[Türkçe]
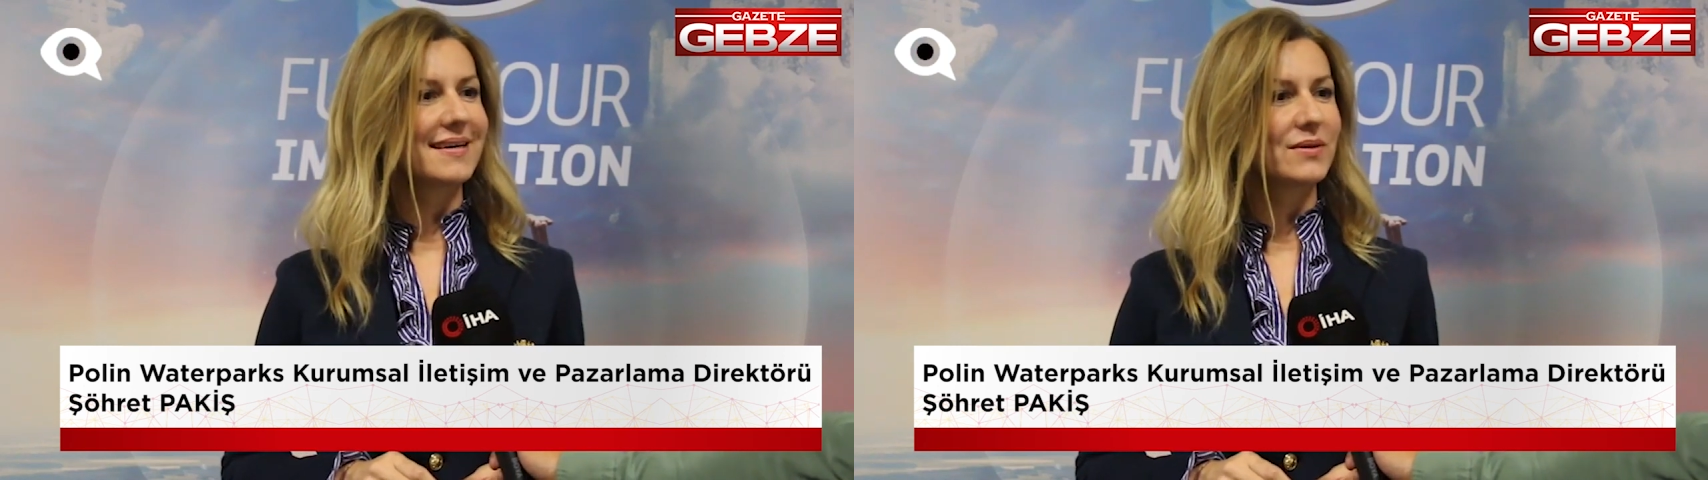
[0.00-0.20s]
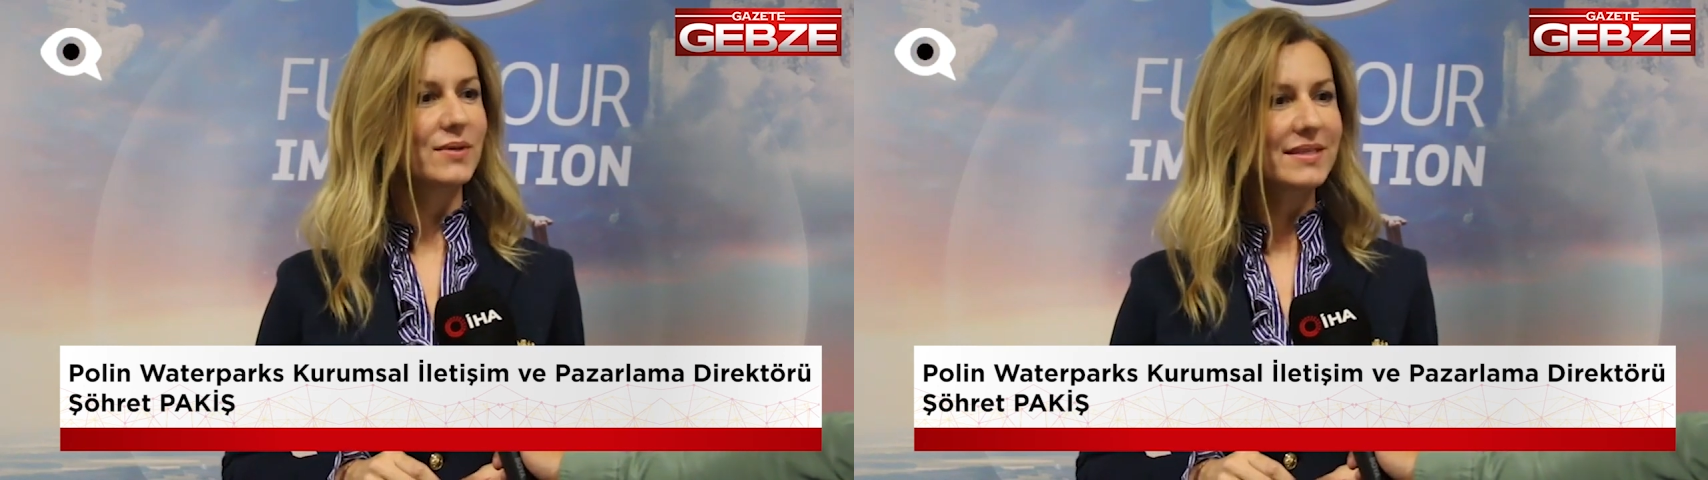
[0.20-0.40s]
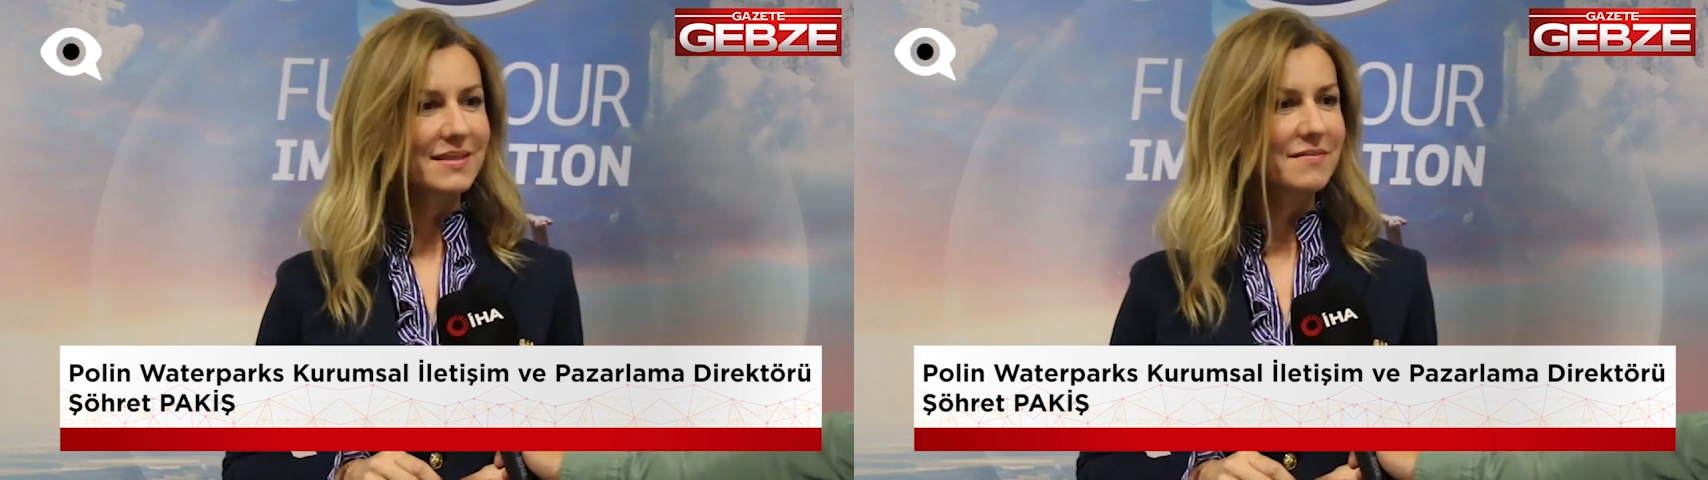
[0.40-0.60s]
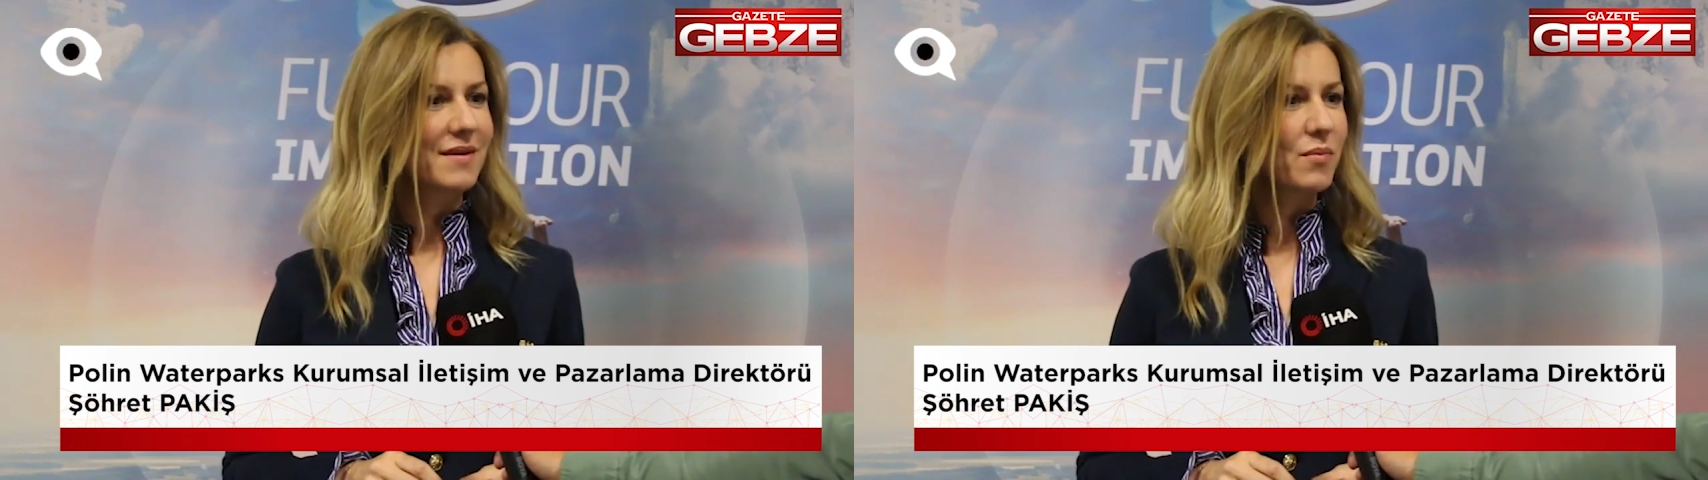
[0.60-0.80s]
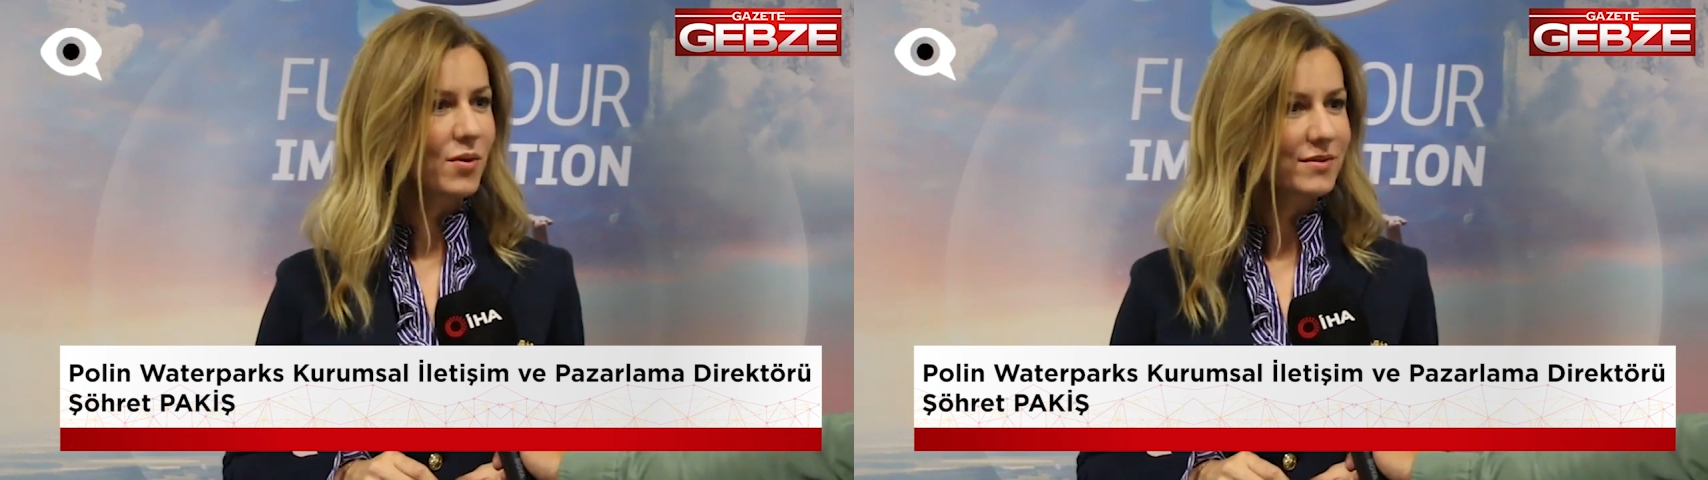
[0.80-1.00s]
e,
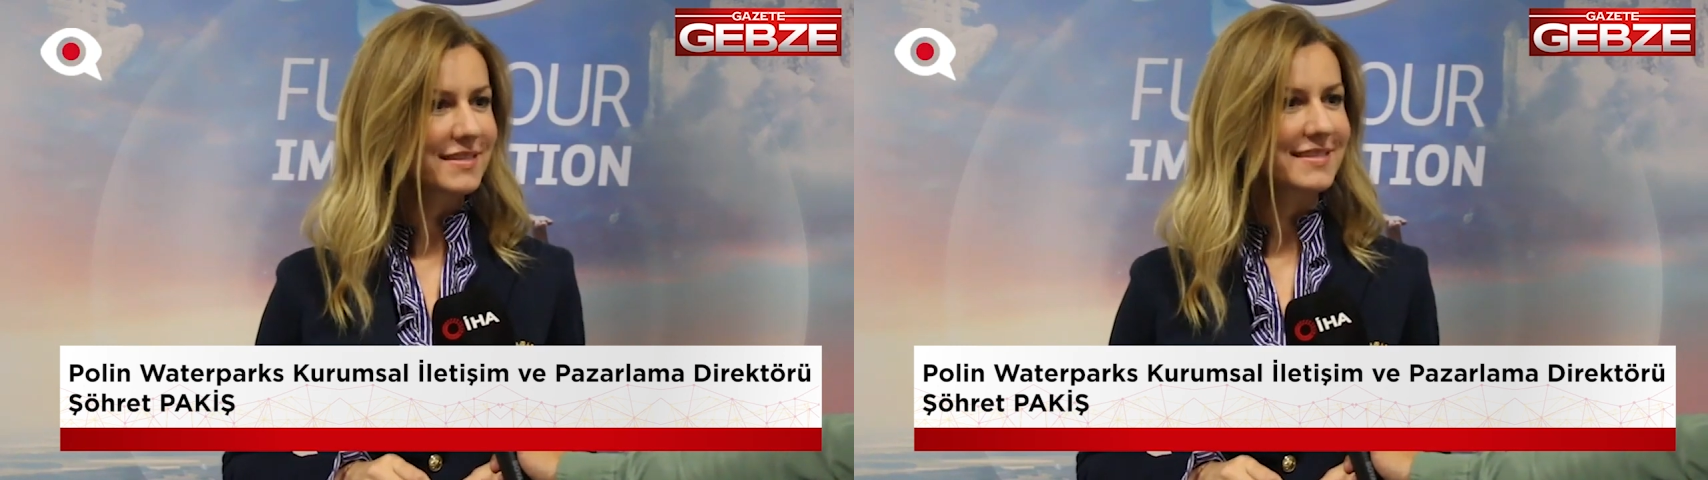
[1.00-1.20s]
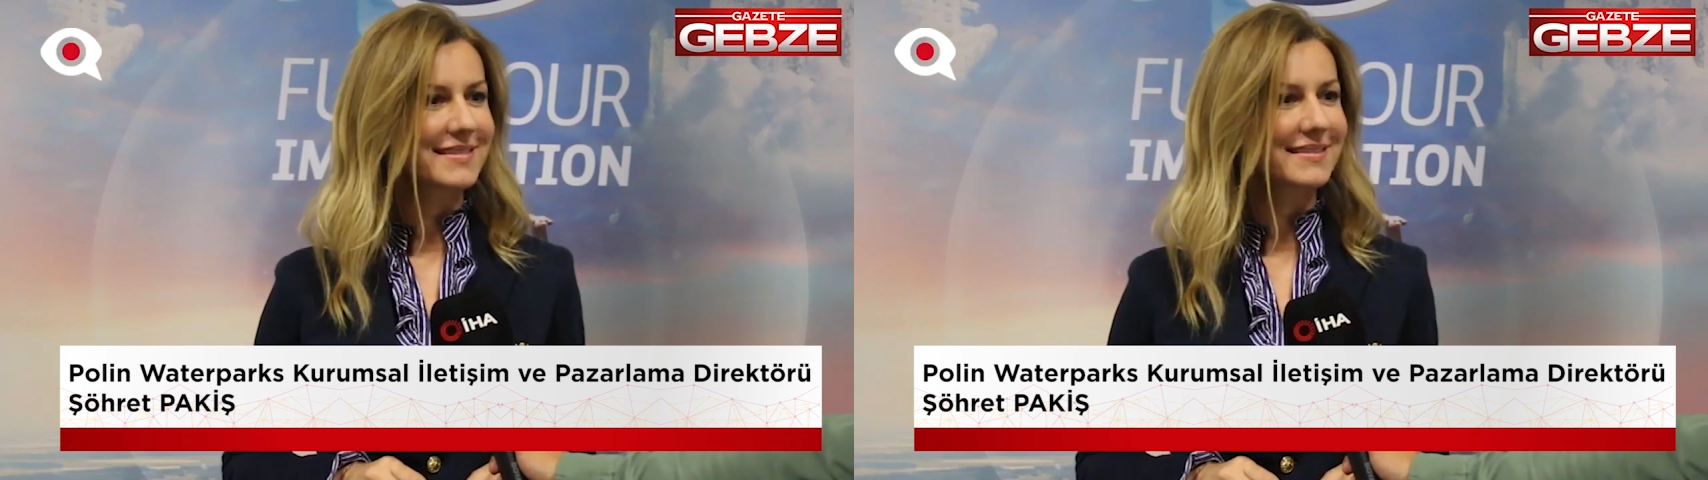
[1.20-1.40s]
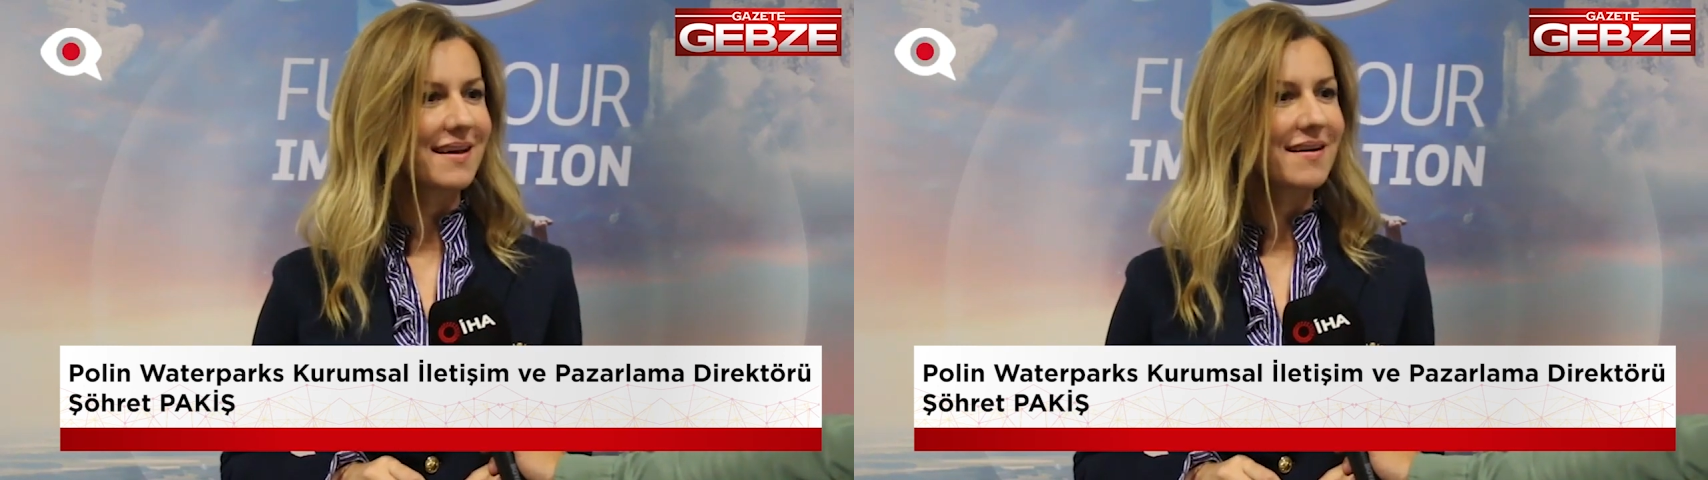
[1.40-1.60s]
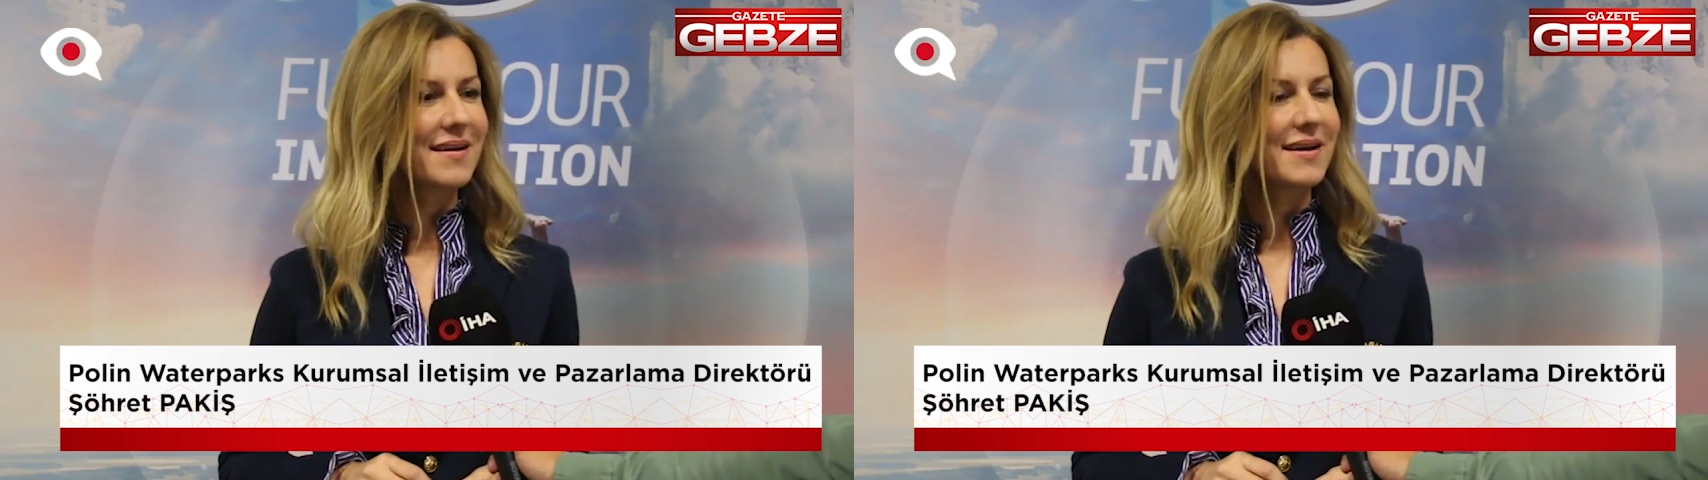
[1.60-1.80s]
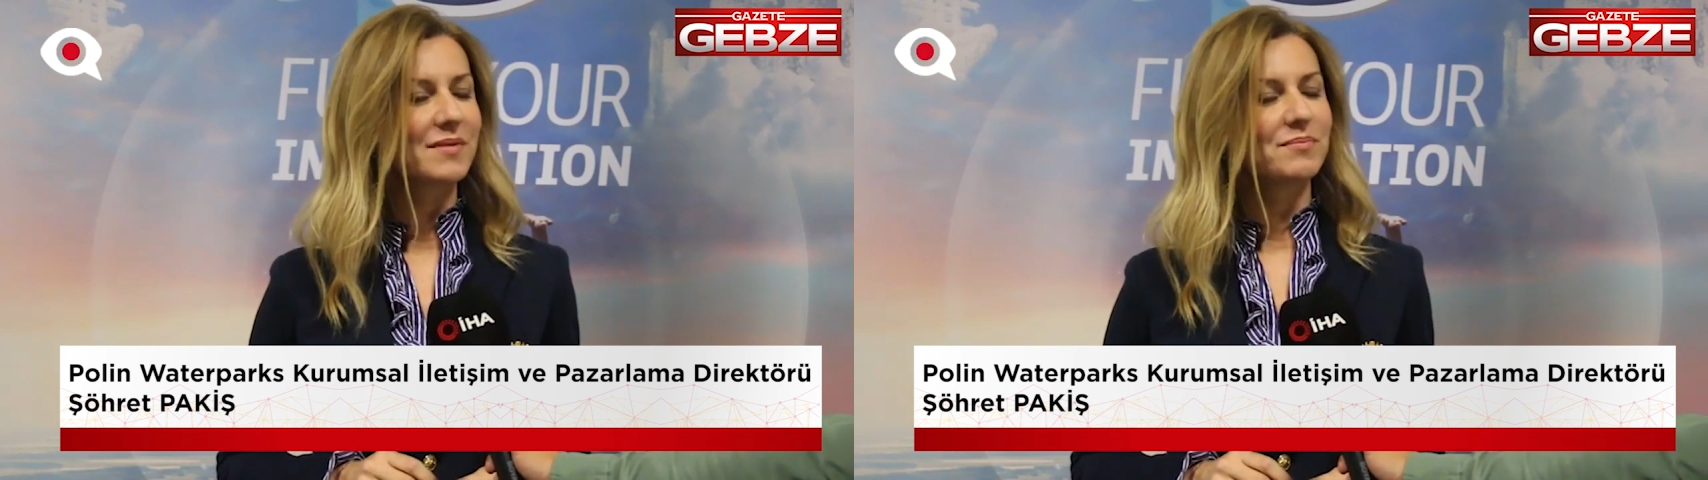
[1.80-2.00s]
üretim ve montajında